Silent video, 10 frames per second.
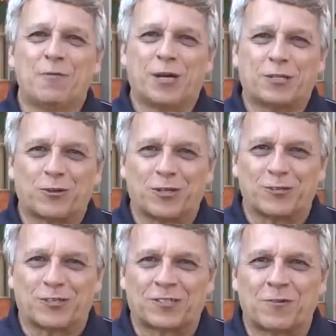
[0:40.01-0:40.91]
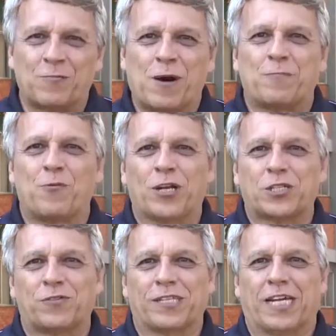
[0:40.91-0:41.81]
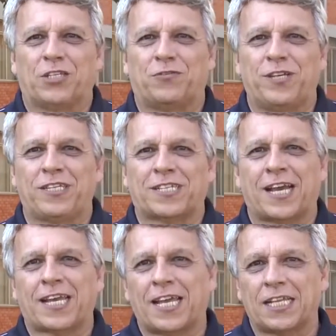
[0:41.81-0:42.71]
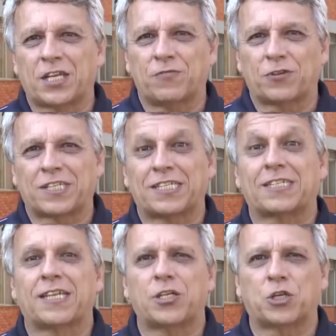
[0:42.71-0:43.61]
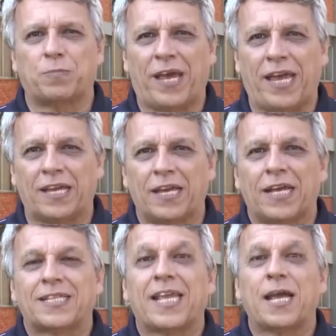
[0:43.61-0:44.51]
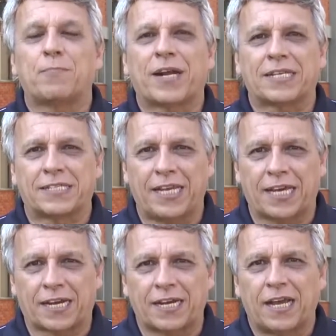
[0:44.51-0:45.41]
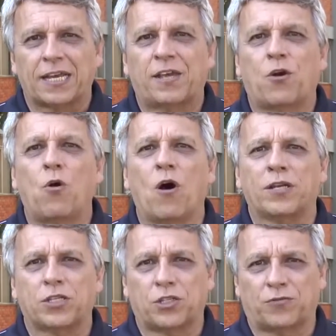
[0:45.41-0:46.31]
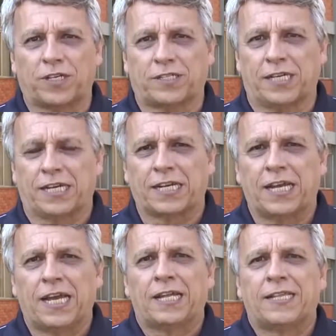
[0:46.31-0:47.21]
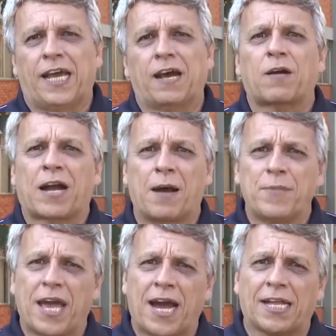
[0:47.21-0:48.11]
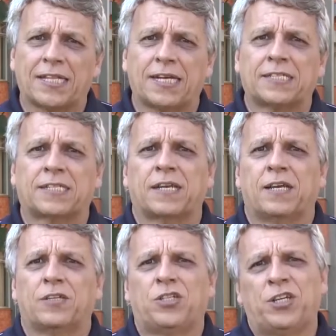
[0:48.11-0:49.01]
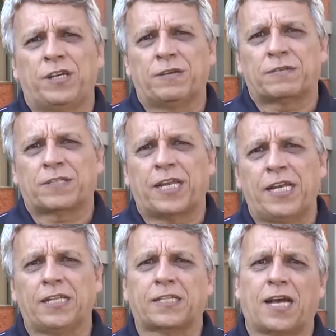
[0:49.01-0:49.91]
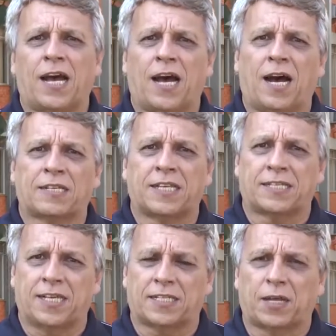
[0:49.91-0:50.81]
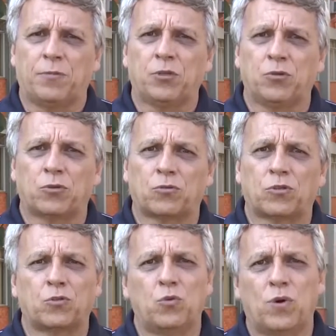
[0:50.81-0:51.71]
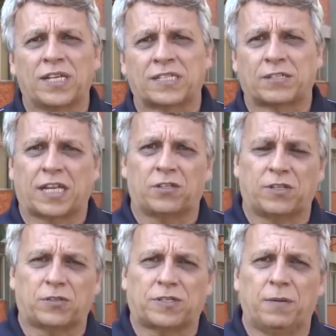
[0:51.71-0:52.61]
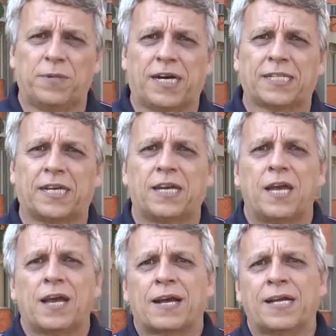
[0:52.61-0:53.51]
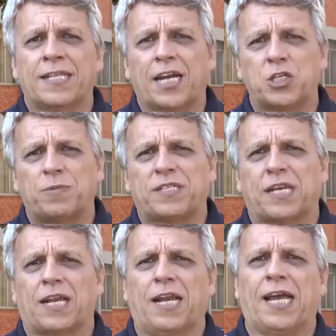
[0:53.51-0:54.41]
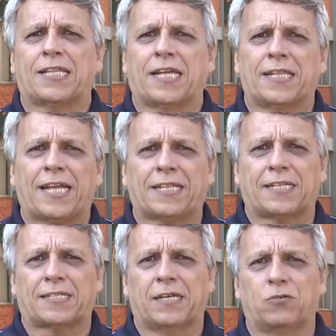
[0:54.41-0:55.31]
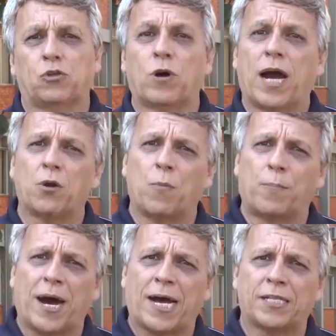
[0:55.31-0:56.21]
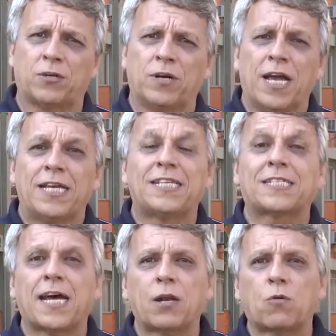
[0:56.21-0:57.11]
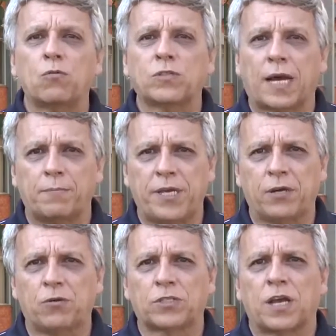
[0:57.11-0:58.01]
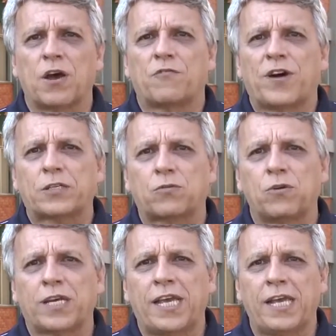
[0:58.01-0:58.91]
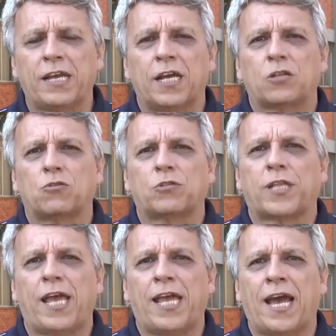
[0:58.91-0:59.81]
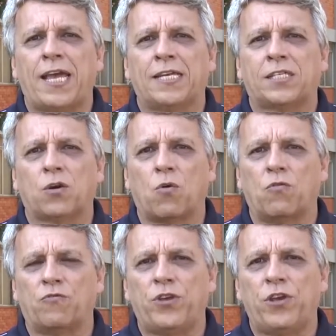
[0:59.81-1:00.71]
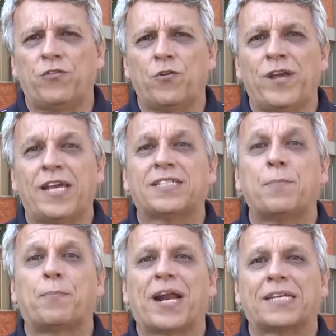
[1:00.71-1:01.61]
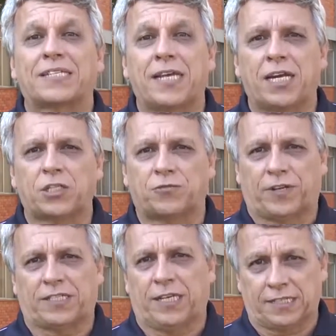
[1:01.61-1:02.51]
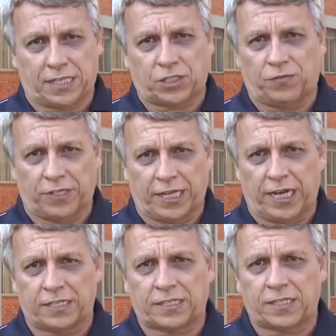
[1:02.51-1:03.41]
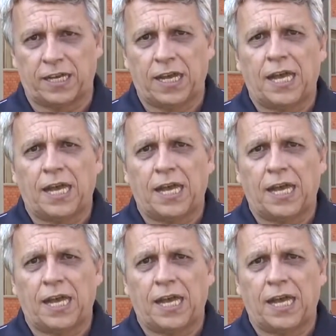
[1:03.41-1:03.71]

Lembro a todos, uma boa atividade física é aquela que você se sente bem, tenha prazer, que goste de fazer né? caminhadas de 30 a 60 minutos, duas a três vezes por semana, andar de bicicleta, natação, jogar um pádel, estar com os amigos, faz com que tu tenha esse convívio e esse prazer de fazer as atividades.